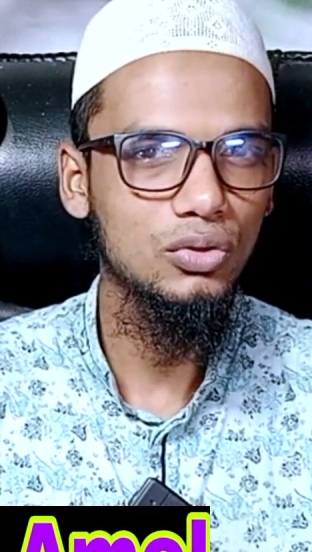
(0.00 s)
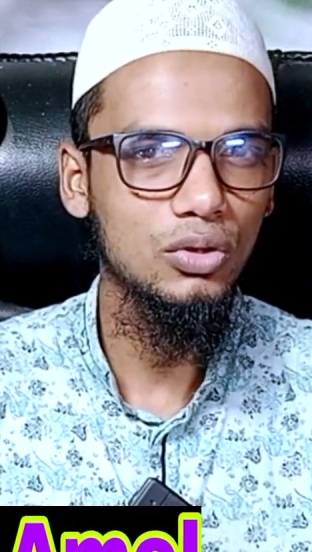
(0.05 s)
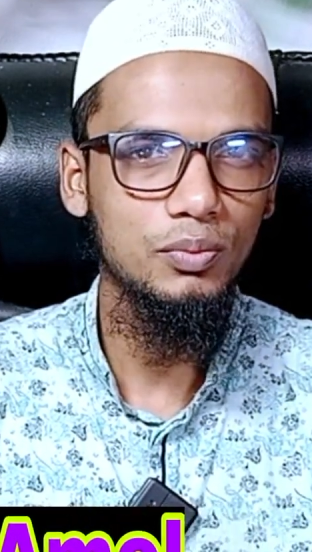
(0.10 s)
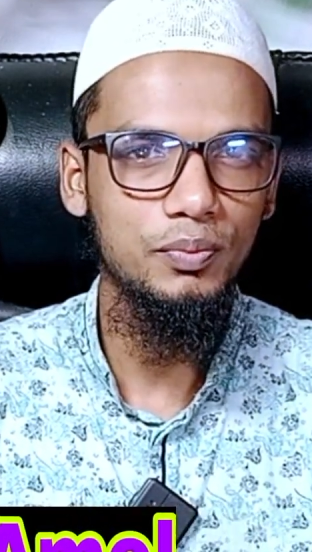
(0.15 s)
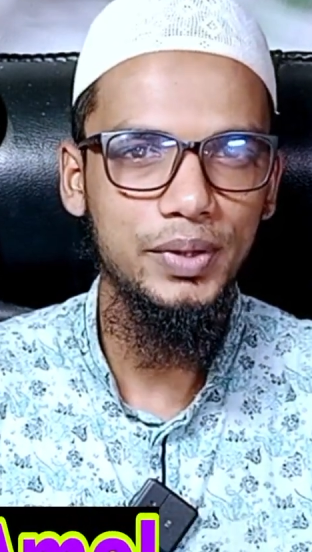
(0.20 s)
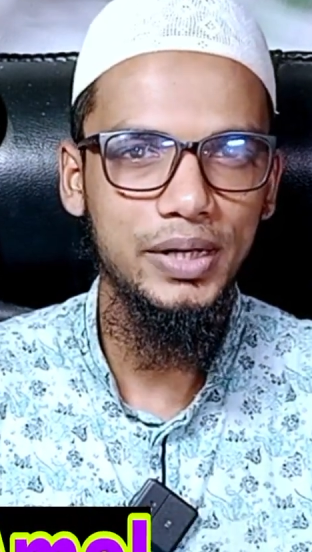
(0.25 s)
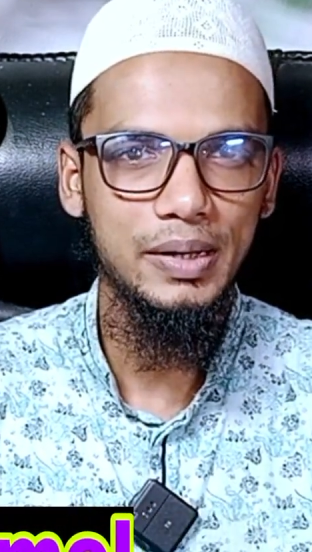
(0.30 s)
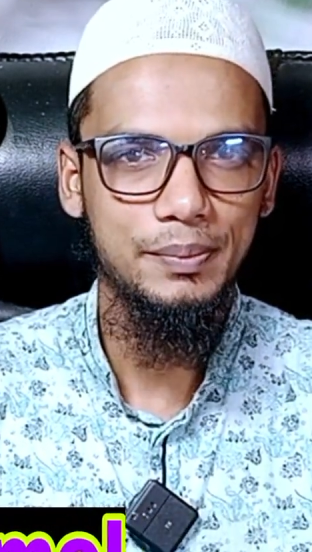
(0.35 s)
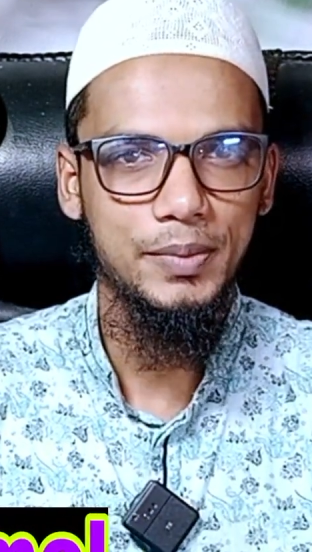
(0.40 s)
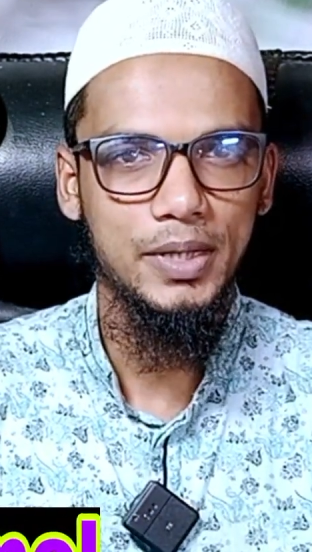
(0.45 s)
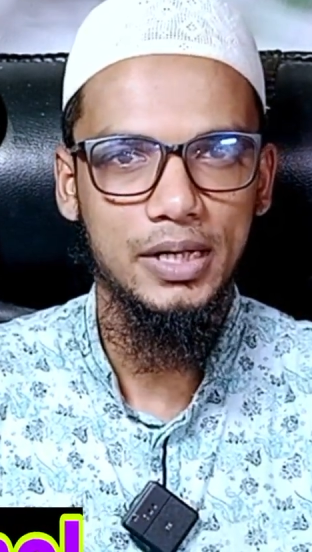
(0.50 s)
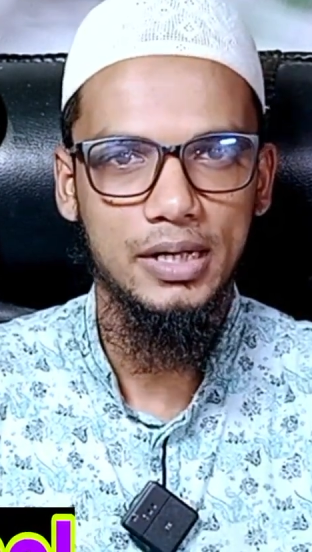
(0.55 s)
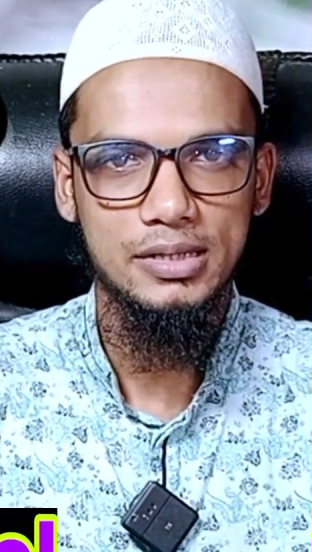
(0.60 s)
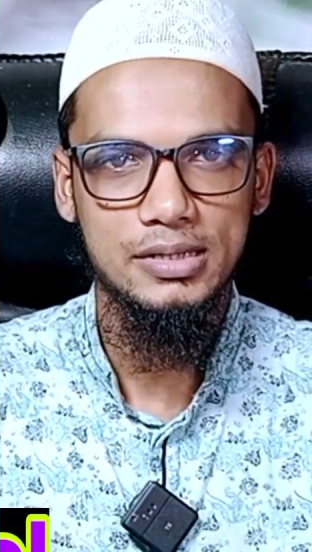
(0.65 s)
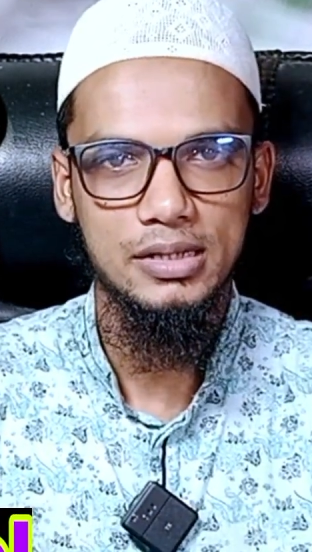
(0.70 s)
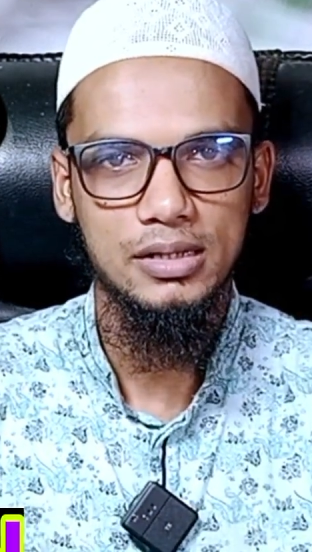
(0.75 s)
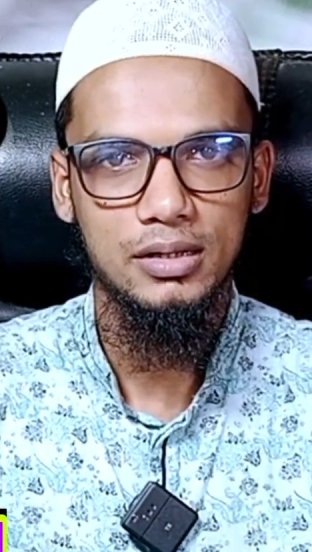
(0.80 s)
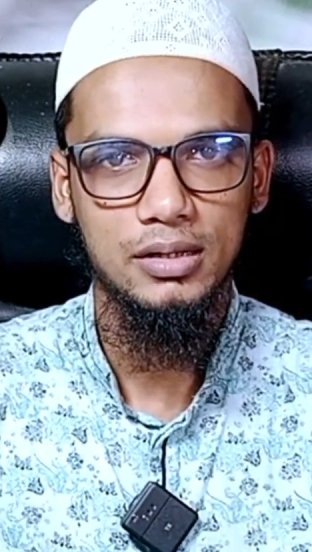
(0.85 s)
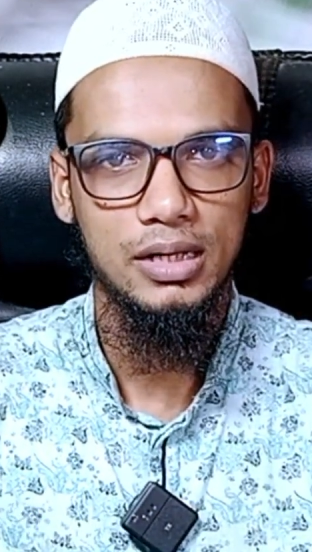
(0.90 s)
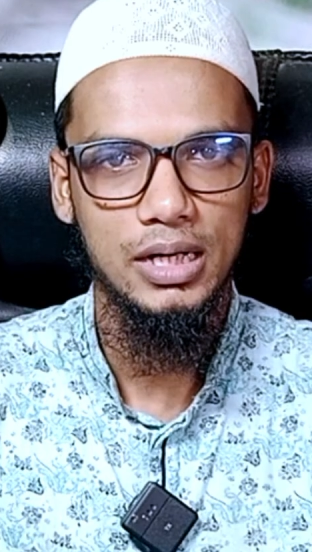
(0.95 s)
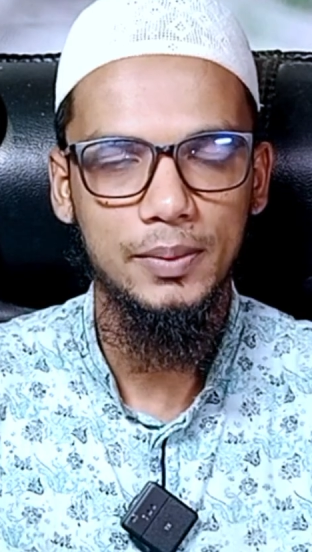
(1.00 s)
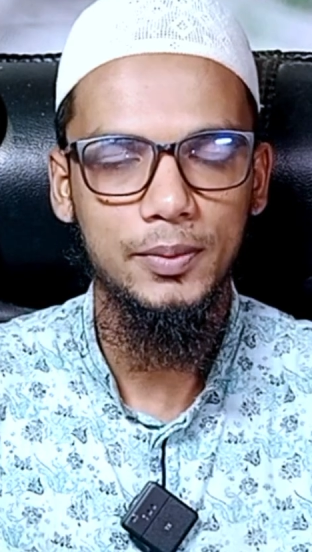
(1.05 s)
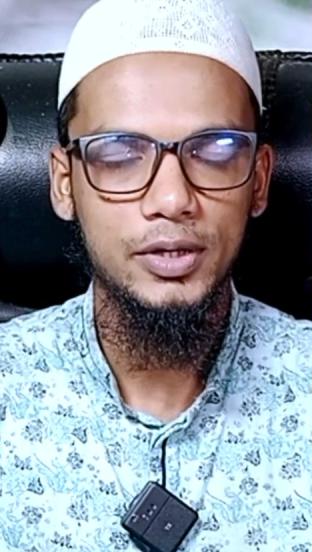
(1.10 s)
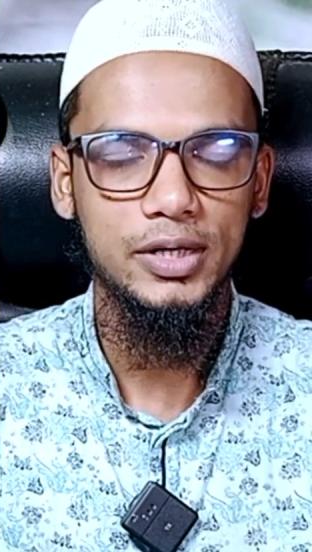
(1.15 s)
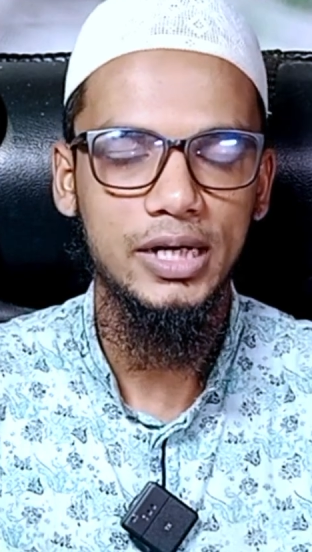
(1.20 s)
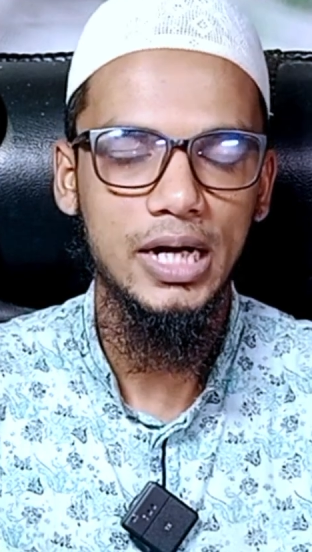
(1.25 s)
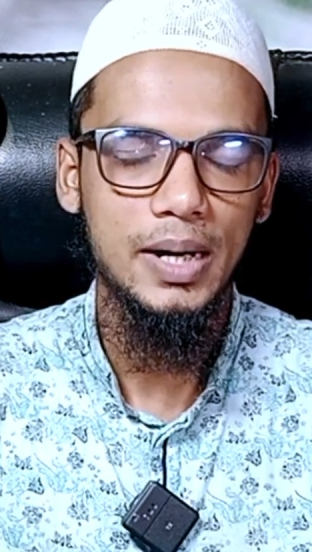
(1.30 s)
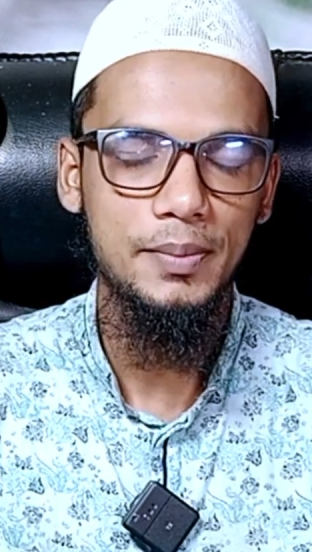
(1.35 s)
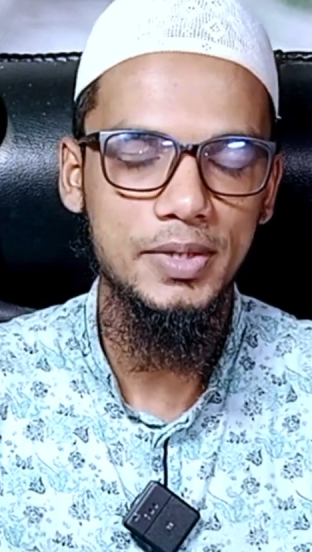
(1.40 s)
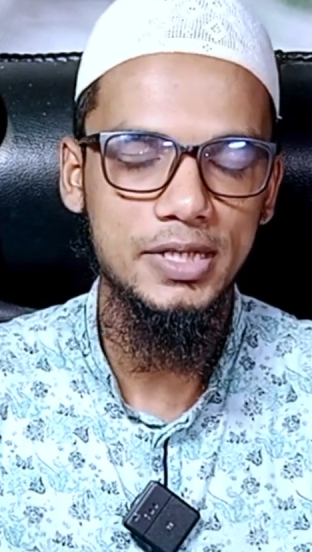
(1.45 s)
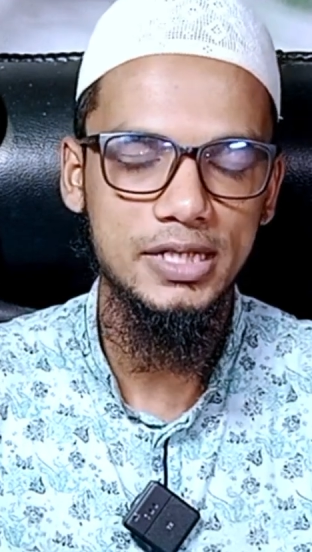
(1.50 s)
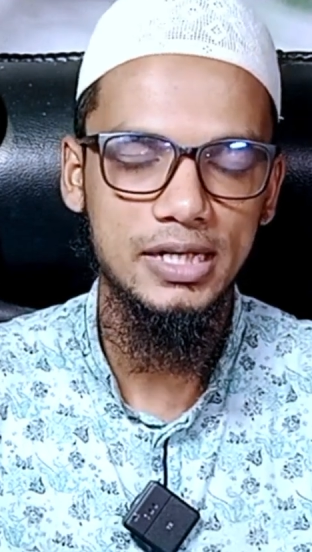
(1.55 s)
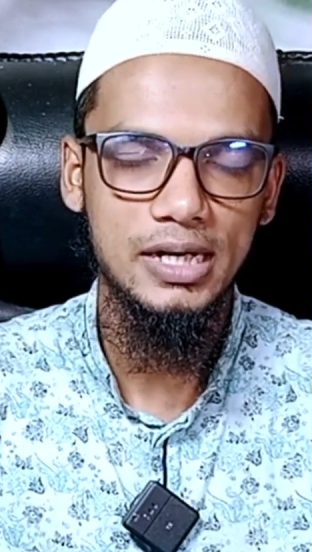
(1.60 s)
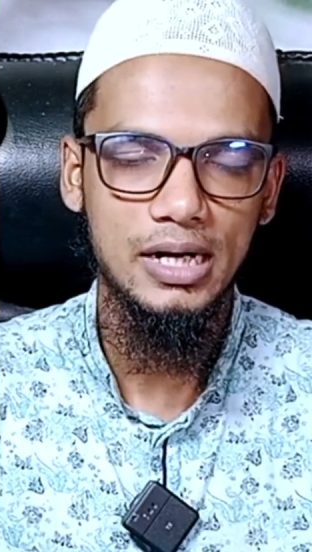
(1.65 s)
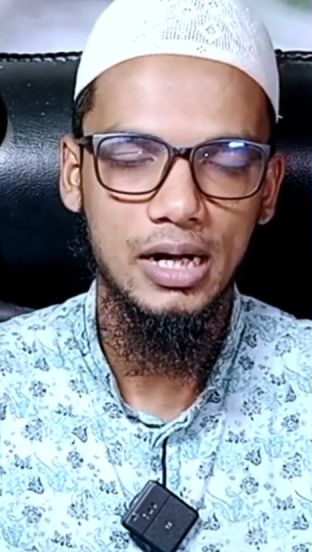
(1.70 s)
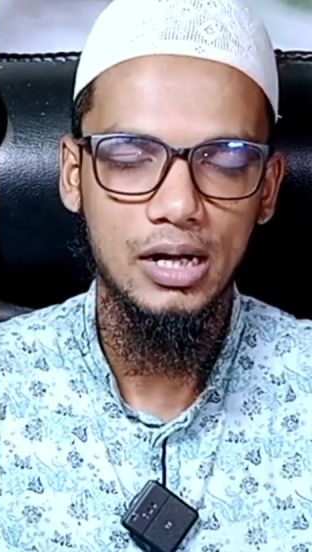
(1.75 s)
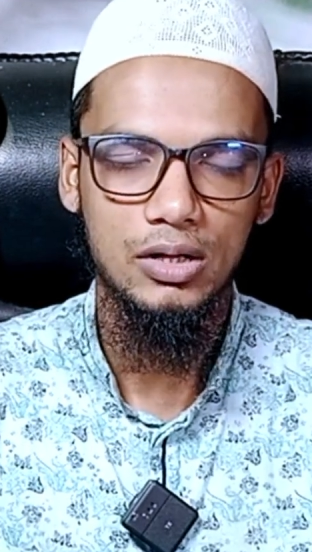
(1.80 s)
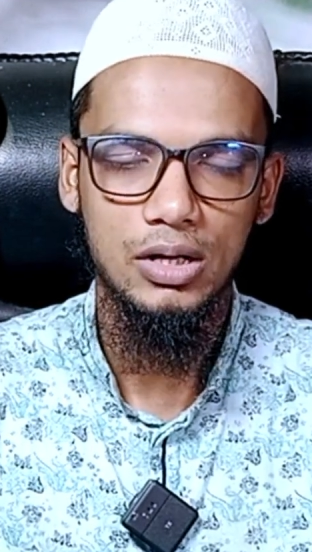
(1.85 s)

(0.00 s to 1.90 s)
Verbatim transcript: তদবির আপনার আছে এমনকি আমি যে